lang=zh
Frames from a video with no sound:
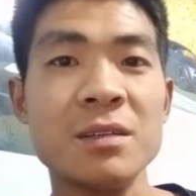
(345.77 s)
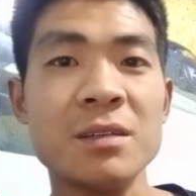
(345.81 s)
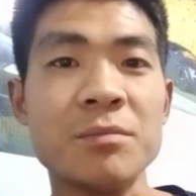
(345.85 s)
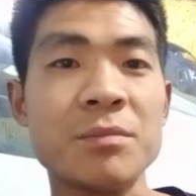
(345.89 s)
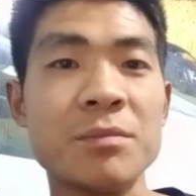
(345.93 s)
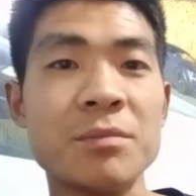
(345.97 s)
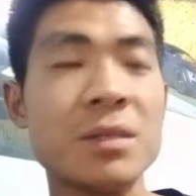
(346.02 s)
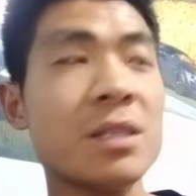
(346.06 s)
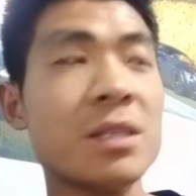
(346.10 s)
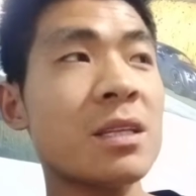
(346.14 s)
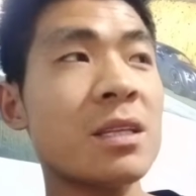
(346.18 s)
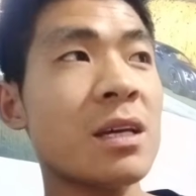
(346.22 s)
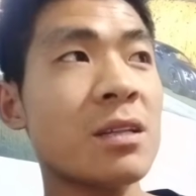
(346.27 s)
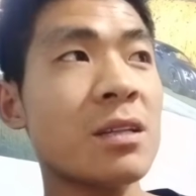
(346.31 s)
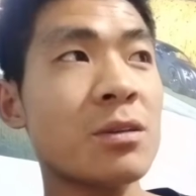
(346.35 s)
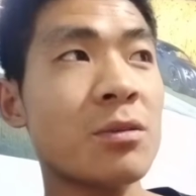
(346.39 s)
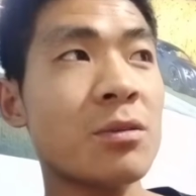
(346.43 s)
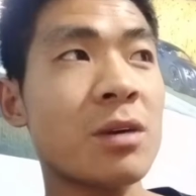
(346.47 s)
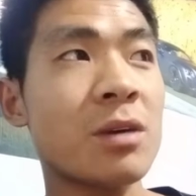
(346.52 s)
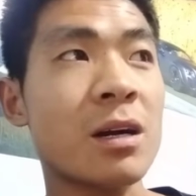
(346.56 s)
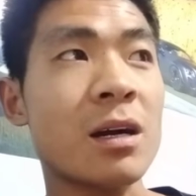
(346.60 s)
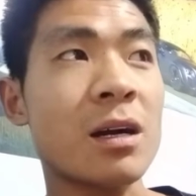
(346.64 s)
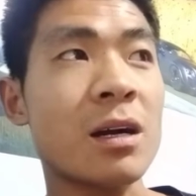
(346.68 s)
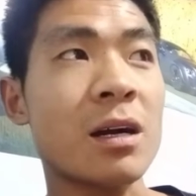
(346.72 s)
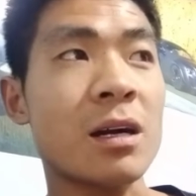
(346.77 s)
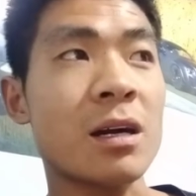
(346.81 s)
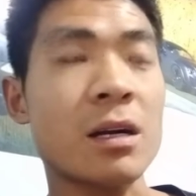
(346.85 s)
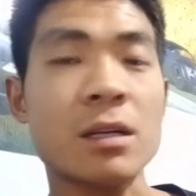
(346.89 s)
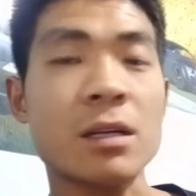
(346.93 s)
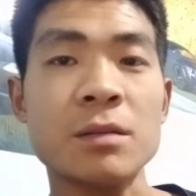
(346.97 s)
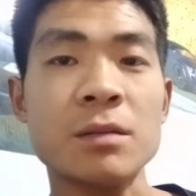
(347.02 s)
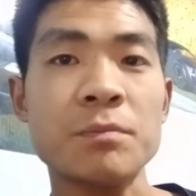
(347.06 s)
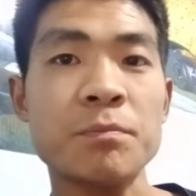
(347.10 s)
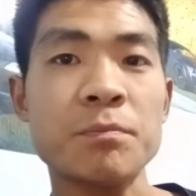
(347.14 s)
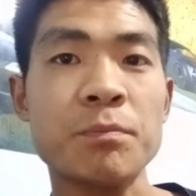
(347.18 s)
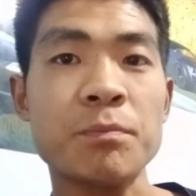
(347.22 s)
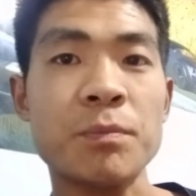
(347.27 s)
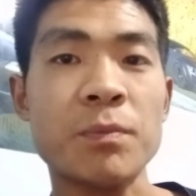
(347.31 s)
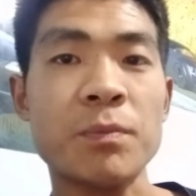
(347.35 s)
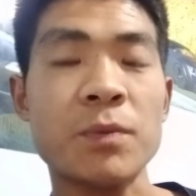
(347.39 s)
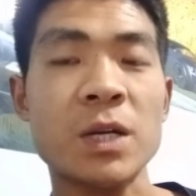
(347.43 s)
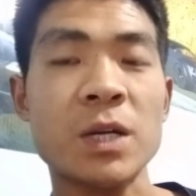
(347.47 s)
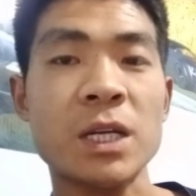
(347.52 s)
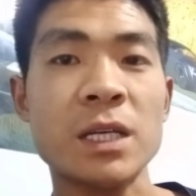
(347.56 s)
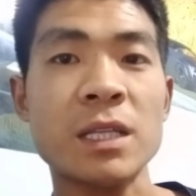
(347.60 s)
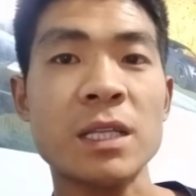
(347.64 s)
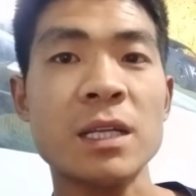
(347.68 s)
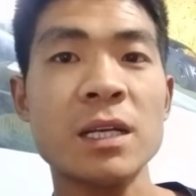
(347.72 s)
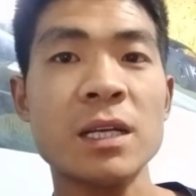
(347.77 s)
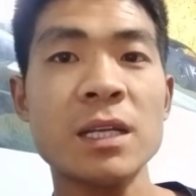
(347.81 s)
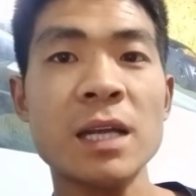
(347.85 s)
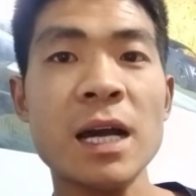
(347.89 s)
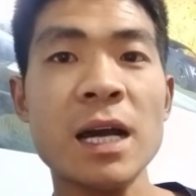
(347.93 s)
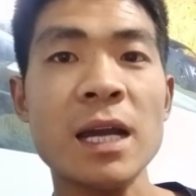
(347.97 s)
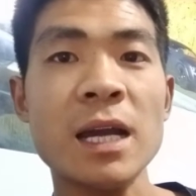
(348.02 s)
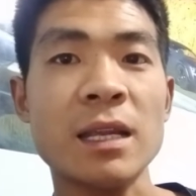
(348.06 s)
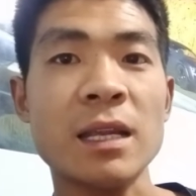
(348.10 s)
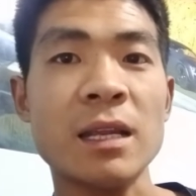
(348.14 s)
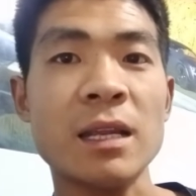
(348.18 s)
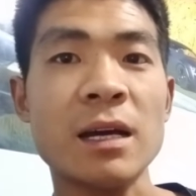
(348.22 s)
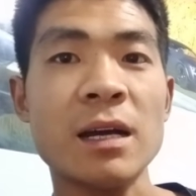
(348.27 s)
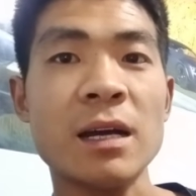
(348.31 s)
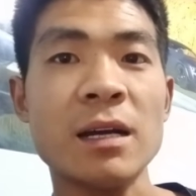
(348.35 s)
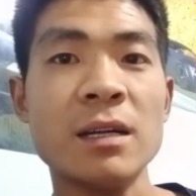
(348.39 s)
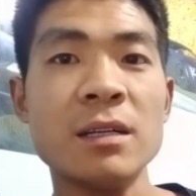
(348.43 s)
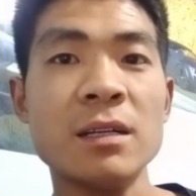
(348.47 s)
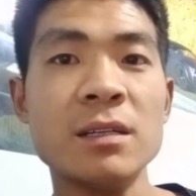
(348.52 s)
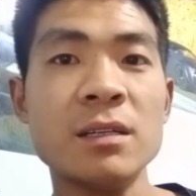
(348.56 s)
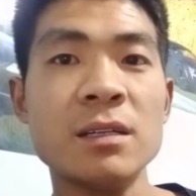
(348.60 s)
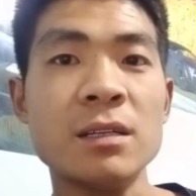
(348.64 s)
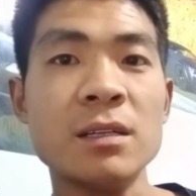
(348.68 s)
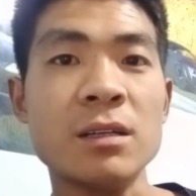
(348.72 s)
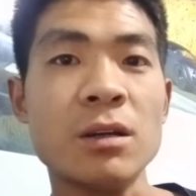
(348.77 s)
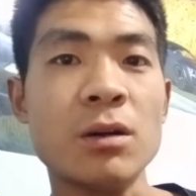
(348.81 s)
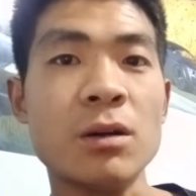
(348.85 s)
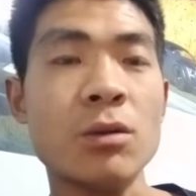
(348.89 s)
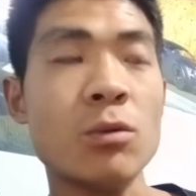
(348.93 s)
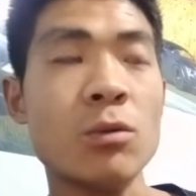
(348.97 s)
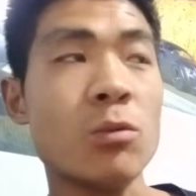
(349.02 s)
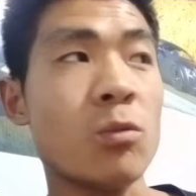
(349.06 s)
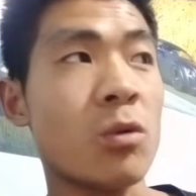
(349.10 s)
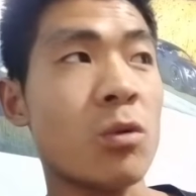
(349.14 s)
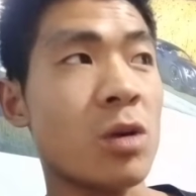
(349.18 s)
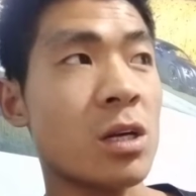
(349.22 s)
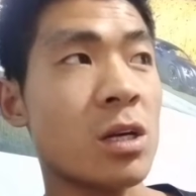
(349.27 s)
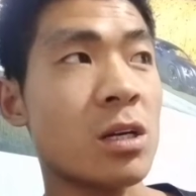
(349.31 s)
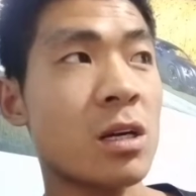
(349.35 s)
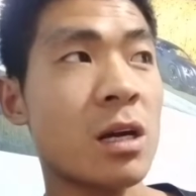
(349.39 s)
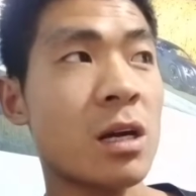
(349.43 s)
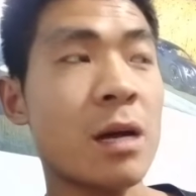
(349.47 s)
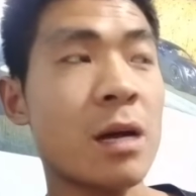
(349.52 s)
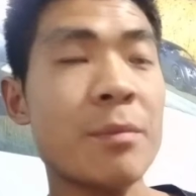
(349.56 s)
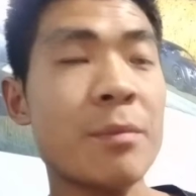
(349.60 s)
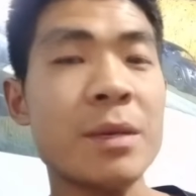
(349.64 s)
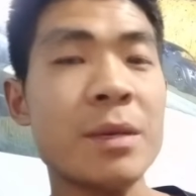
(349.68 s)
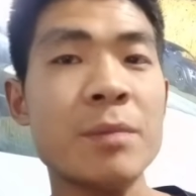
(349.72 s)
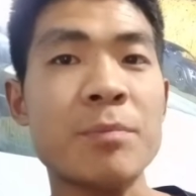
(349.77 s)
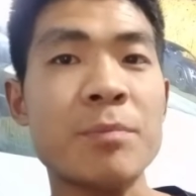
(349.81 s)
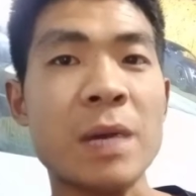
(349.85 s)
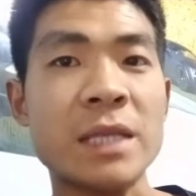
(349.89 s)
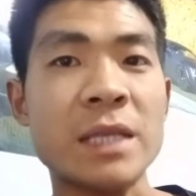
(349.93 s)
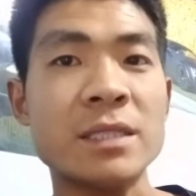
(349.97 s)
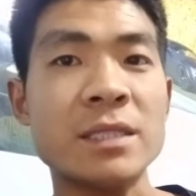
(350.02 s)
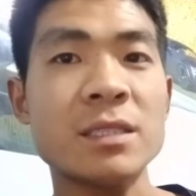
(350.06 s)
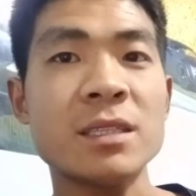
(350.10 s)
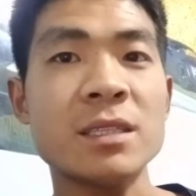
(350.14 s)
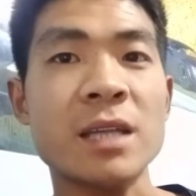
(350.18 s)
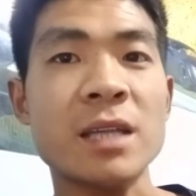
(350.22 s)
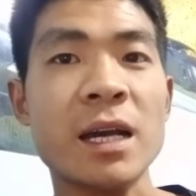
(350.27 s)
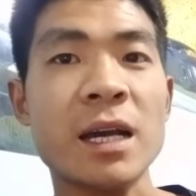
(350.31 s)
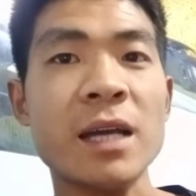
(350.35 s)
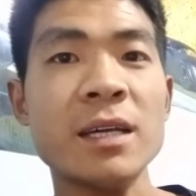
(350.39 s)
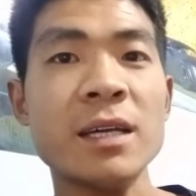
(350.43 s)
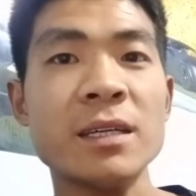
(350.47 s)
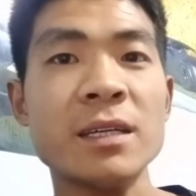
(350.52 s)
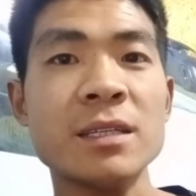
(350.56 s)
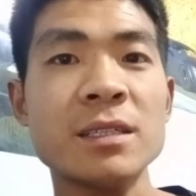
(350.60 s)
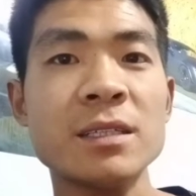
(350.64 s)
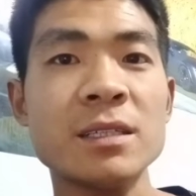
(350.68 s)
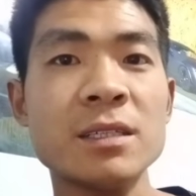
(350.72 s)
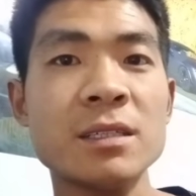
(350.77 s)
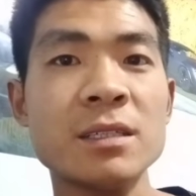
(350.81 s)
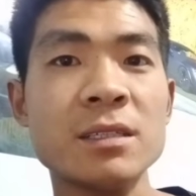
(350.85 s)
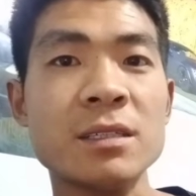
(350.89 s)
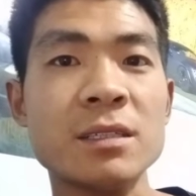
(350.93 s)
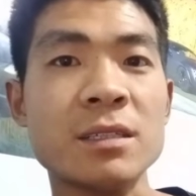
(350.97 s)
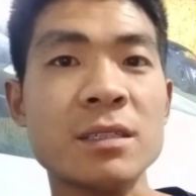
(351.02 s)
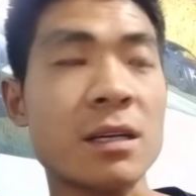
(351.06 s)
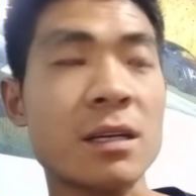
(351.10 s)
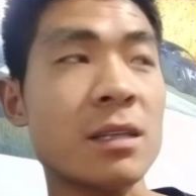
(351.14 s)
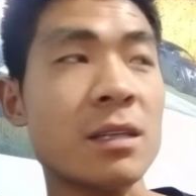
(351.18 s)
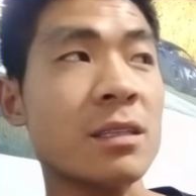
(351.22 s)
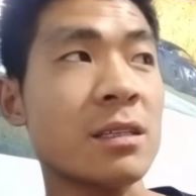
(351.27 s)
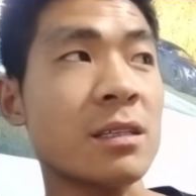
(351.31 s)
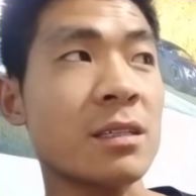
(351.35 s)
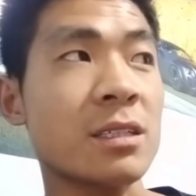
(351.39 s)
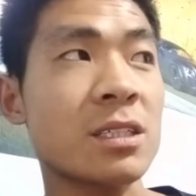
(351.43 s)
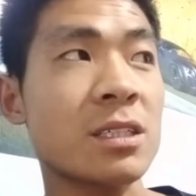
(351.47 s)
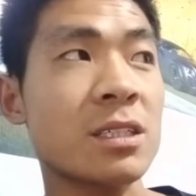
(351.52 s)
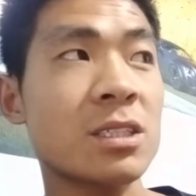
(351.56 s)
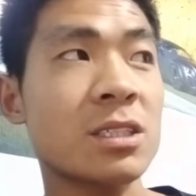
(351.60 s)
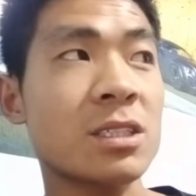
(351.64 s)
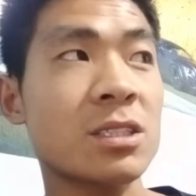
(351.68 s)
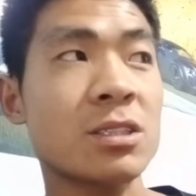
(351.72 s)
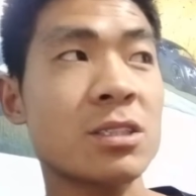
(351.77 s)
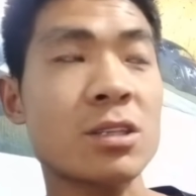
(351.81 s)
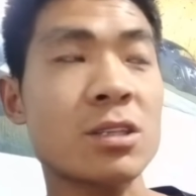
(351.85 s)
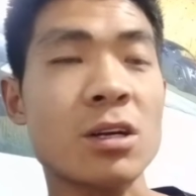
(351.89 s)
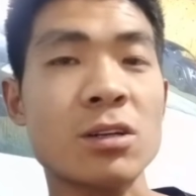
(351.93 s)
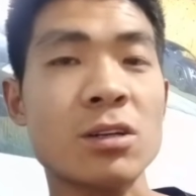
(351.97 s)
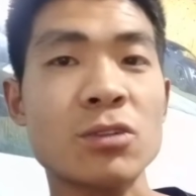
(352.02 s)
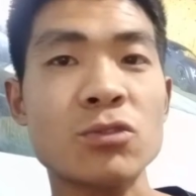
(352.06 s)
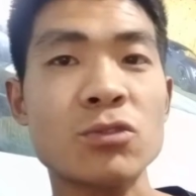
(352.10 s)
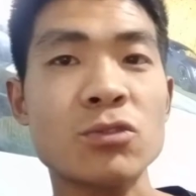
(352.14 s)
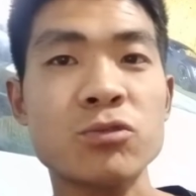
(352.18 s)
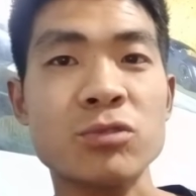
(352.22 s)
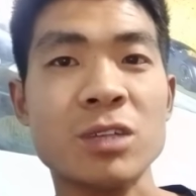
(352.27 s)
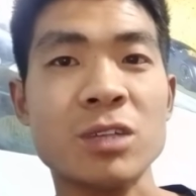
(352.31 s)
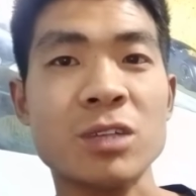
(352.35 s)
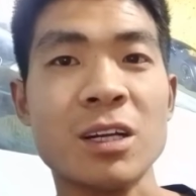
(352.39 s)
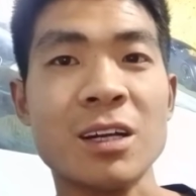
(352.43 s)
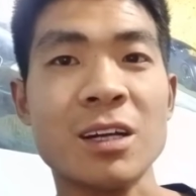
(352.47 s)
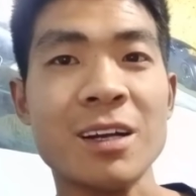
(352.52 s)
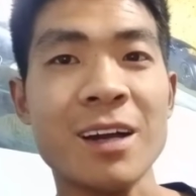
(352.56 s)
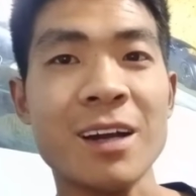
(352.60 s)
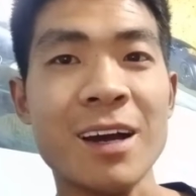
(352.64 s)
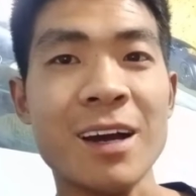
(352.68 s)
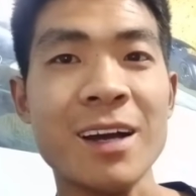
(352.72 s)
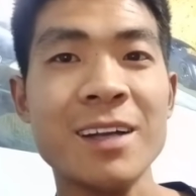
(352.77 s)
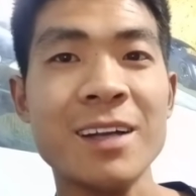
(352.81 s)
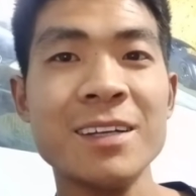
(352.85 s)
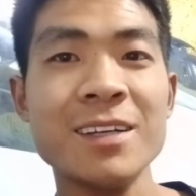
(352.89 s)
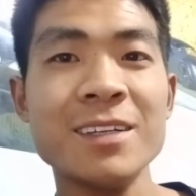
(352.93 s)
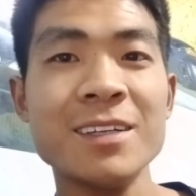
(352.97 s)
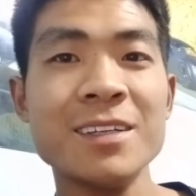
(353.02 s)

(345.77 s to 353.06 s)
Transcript: 明天的话给它拉一拉，然后我这儿还没钣金台，还得上树上拉。